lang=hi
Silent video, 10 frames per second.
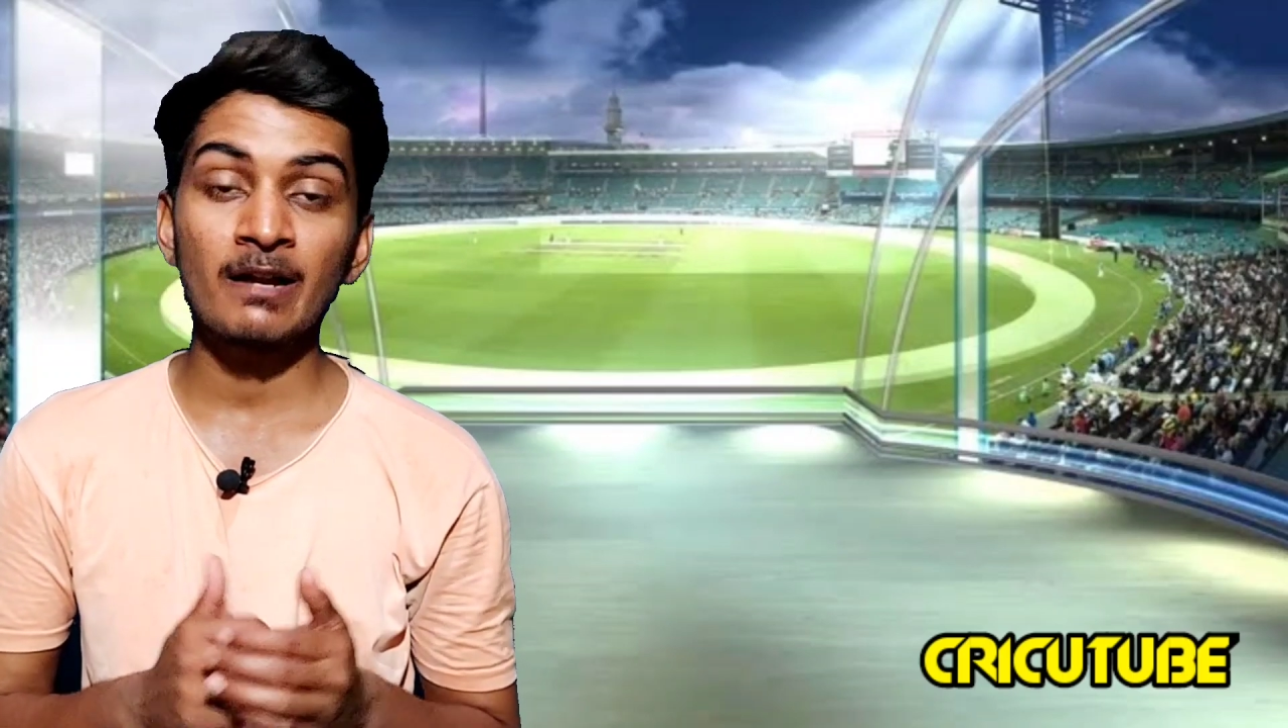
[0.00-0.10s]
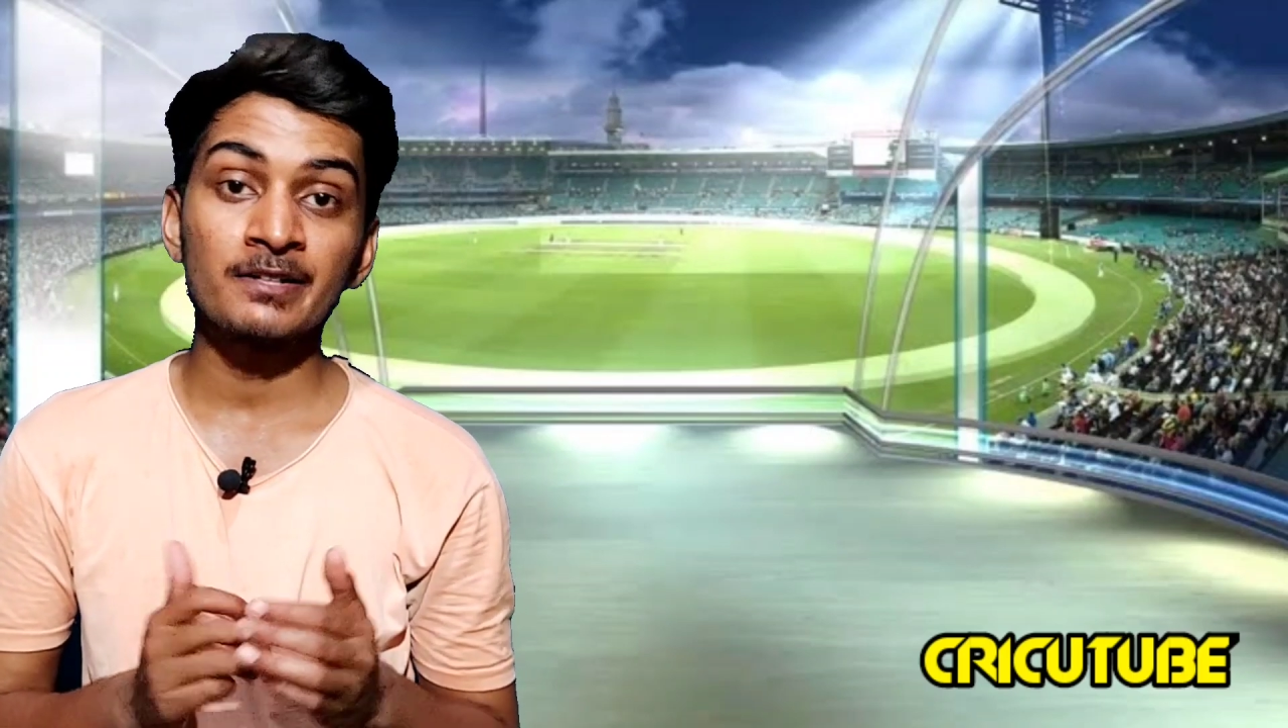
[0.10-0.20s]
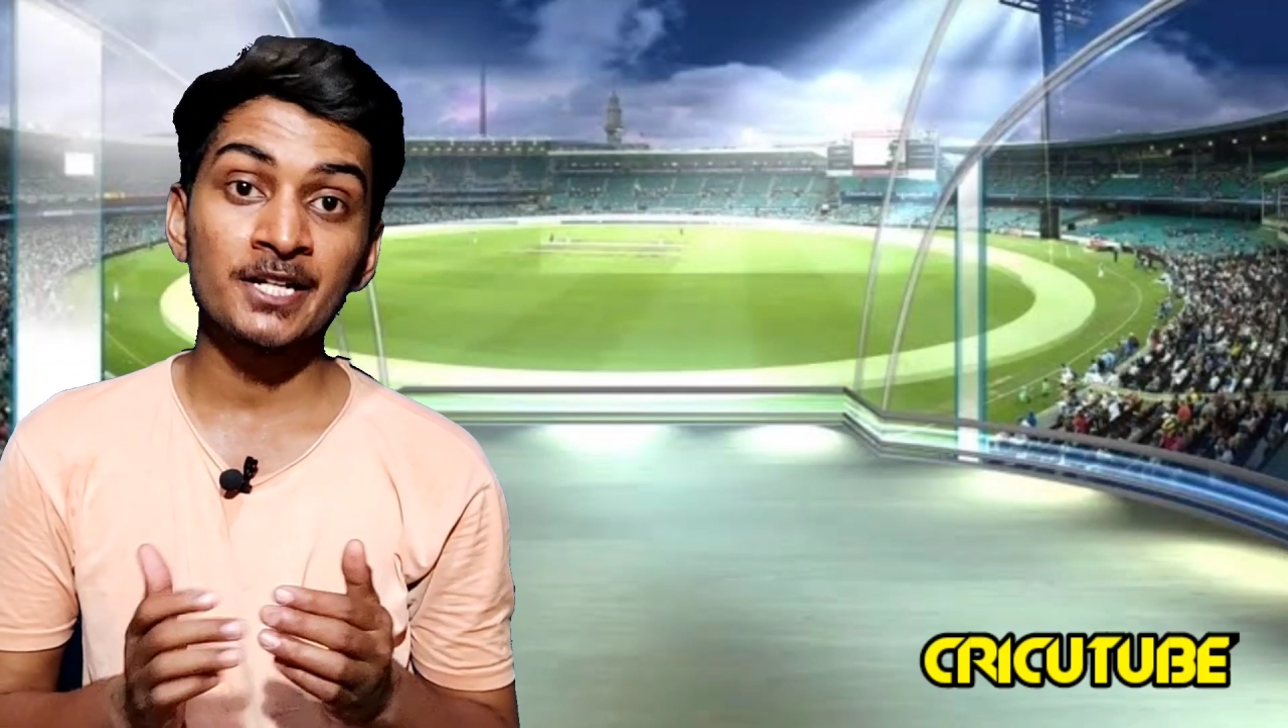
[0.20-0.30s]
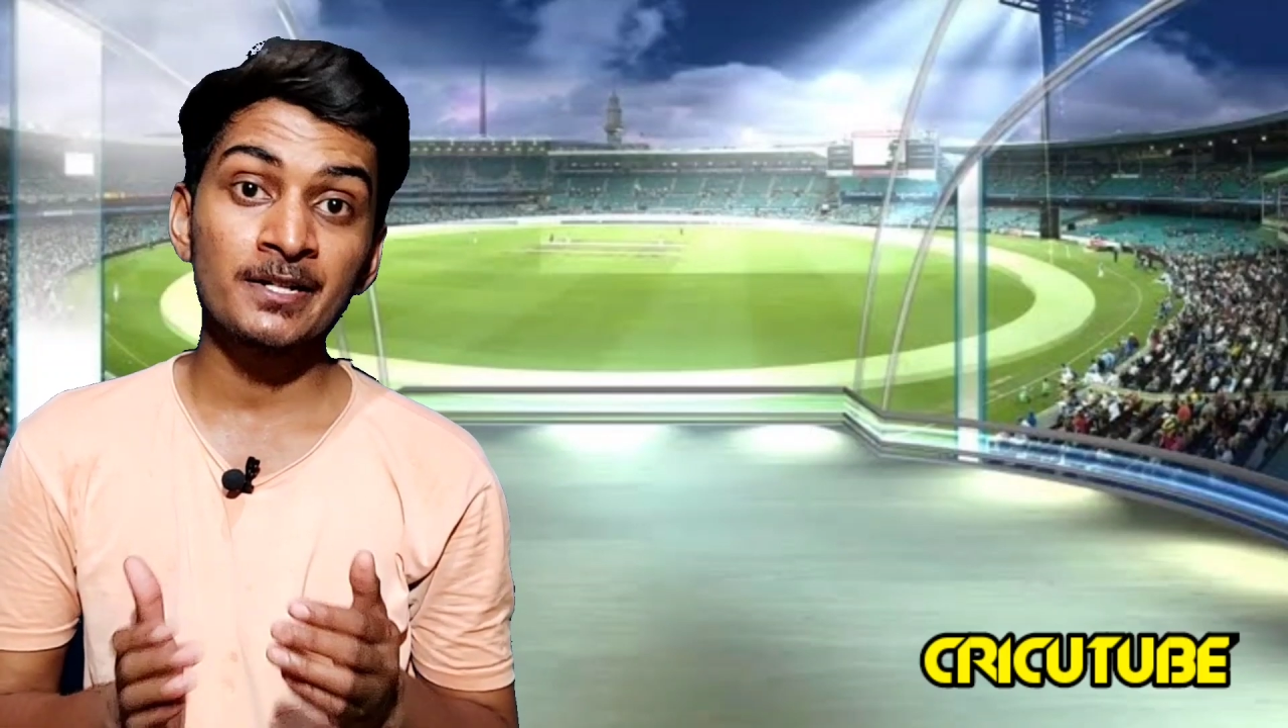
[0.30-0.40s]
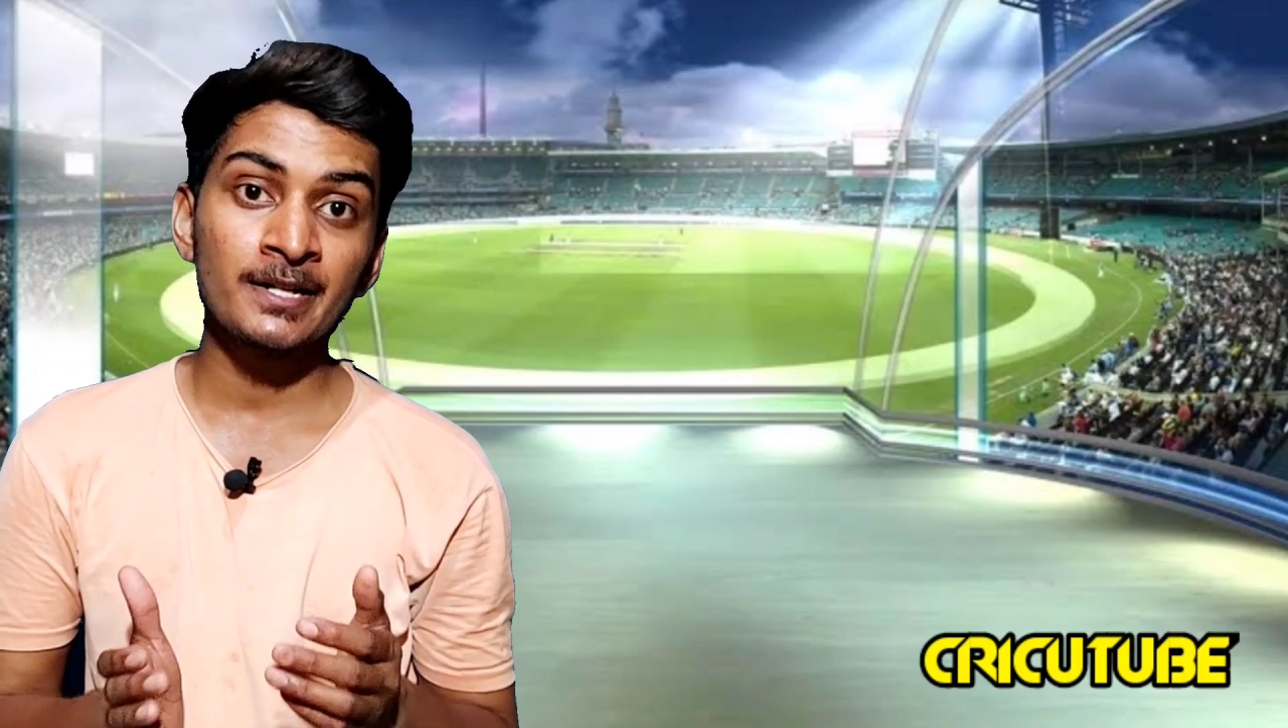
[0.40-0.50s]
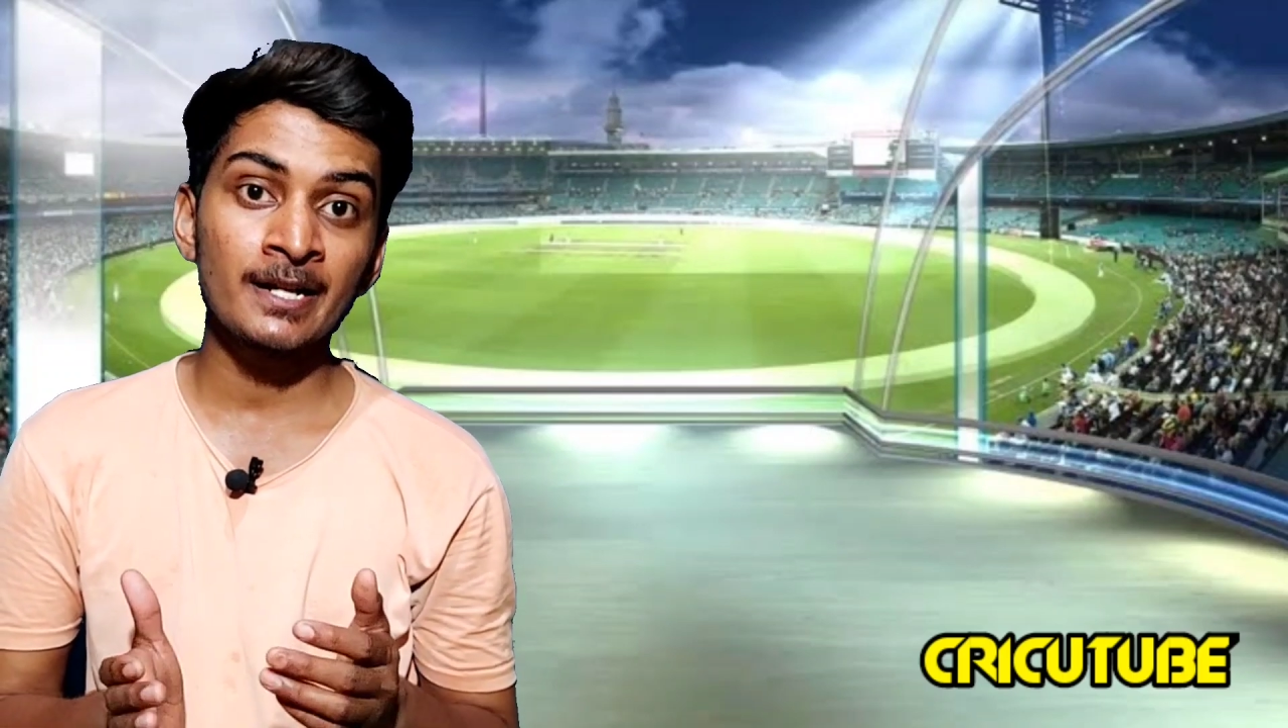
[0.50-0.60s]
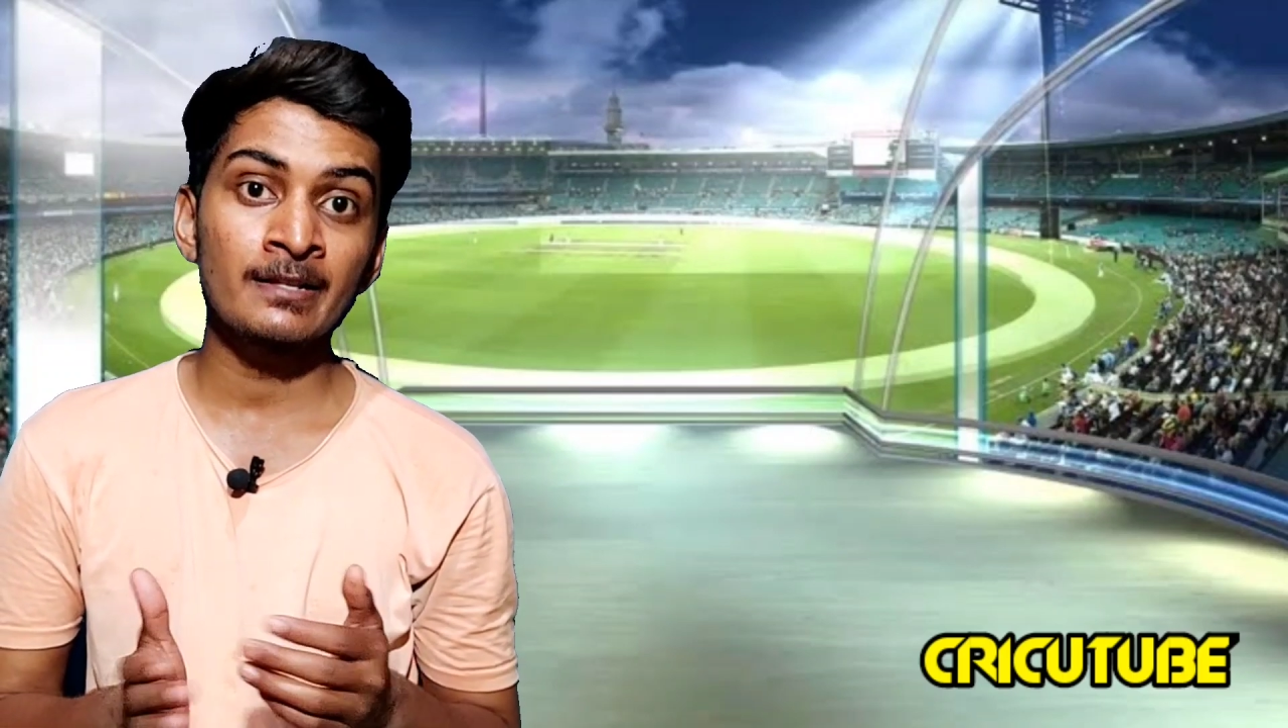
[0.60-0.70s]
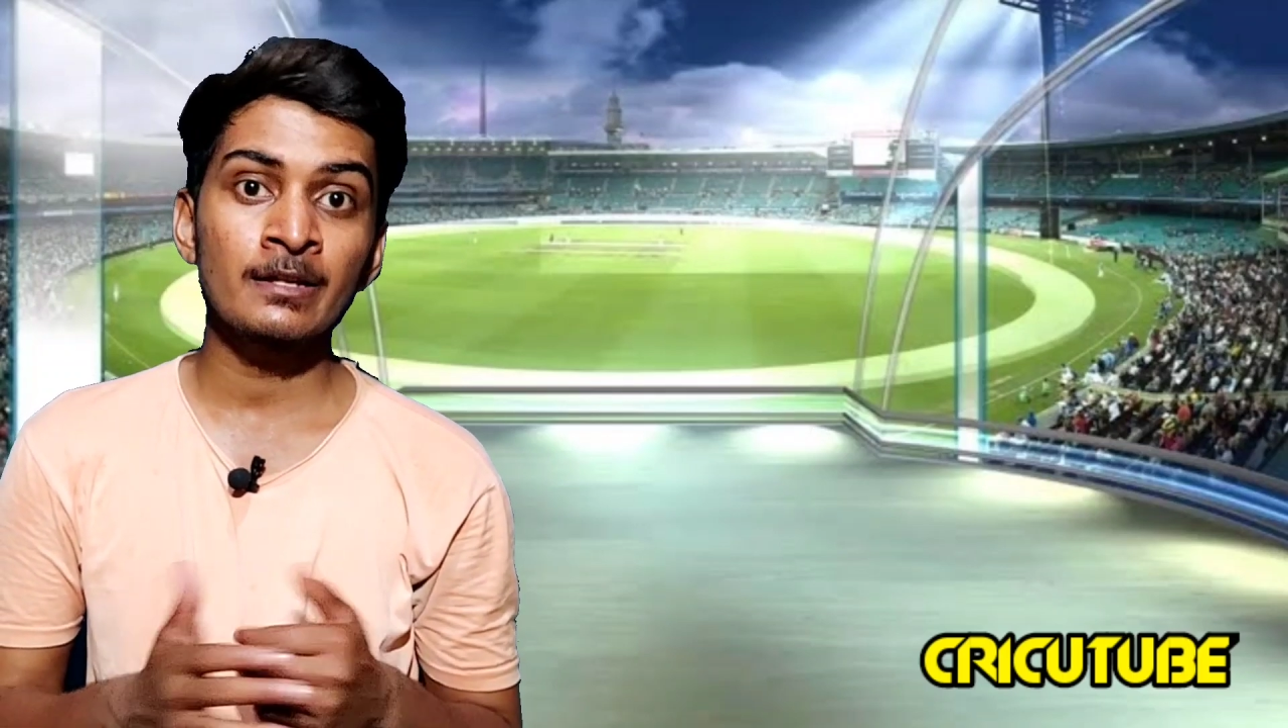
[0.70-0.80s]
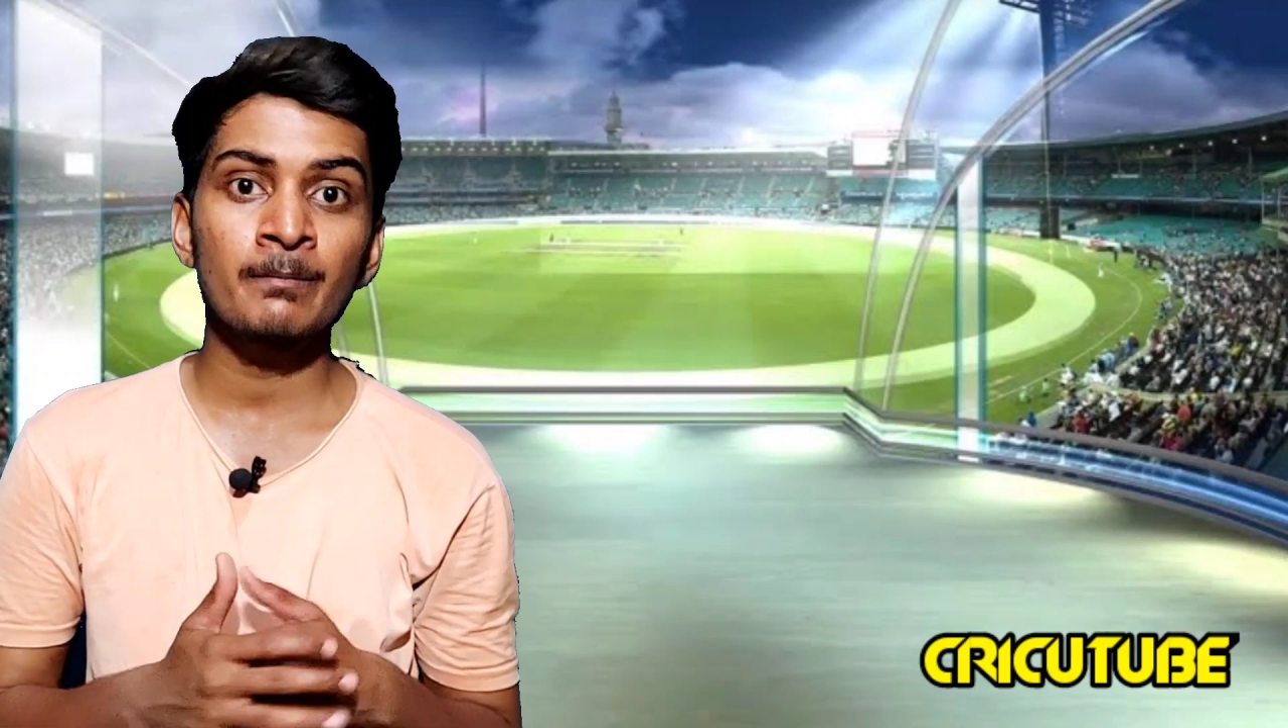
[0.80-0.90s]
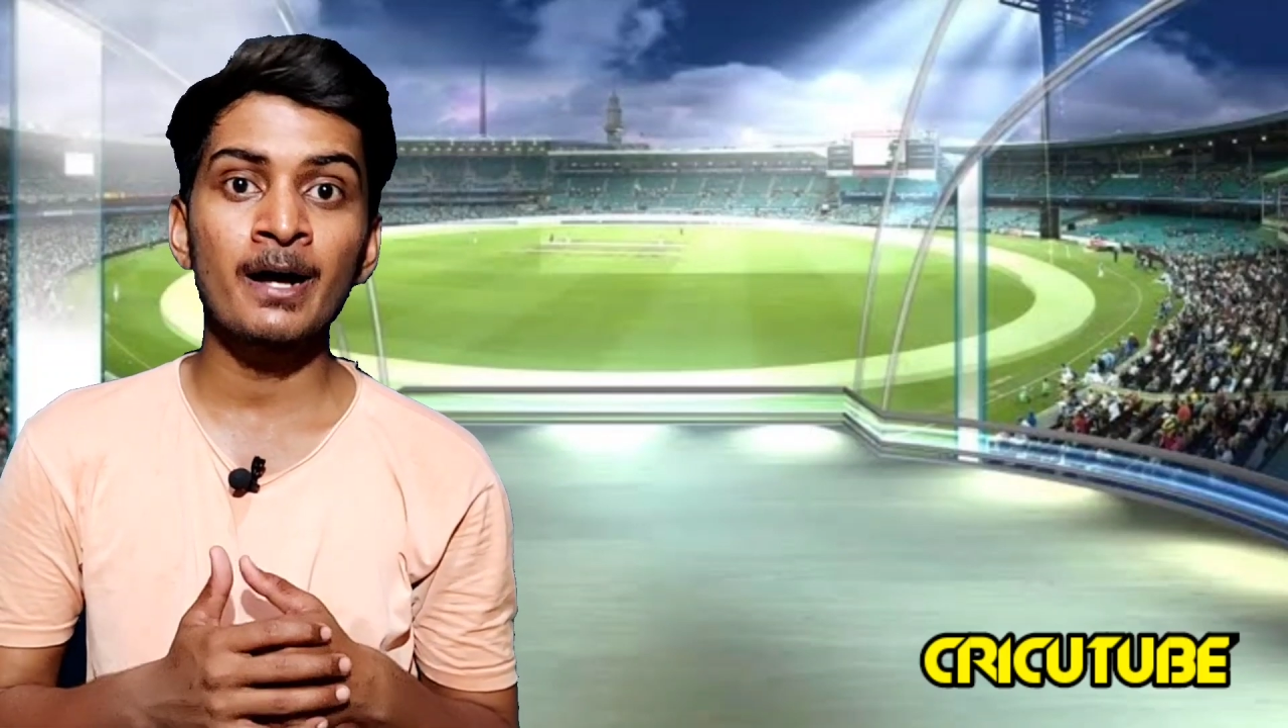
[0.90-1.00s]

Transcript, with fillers: अलावा टी नटराज की